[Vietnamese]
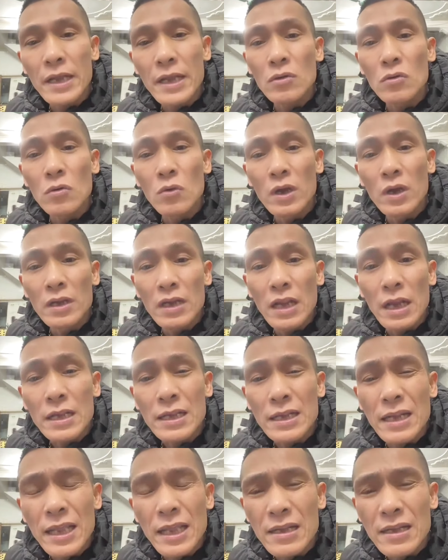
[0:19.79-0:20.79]
lét luôn,
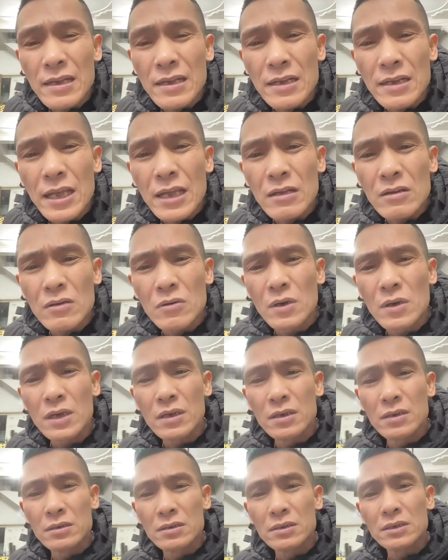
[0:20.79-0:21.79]
lắc lét căng đét
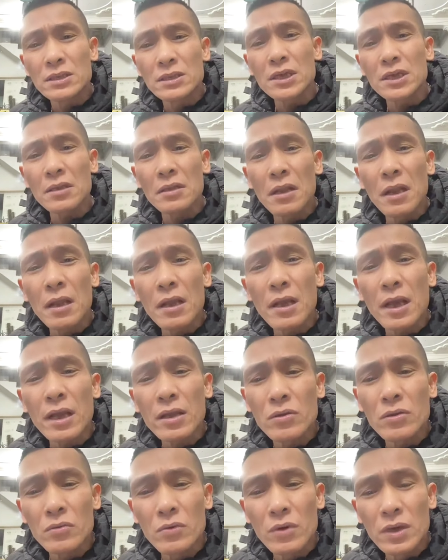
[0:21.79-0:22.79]
luôn, chất như lức
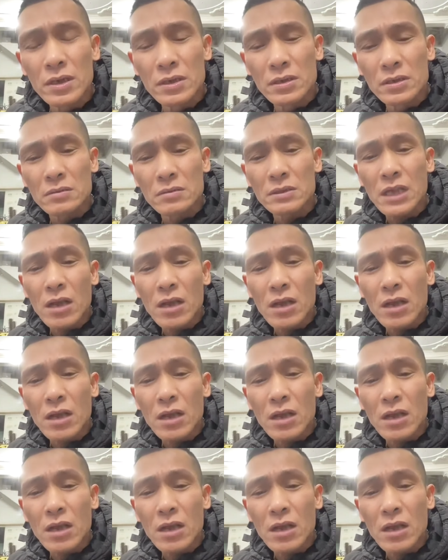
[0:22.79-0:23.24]
cất luôn.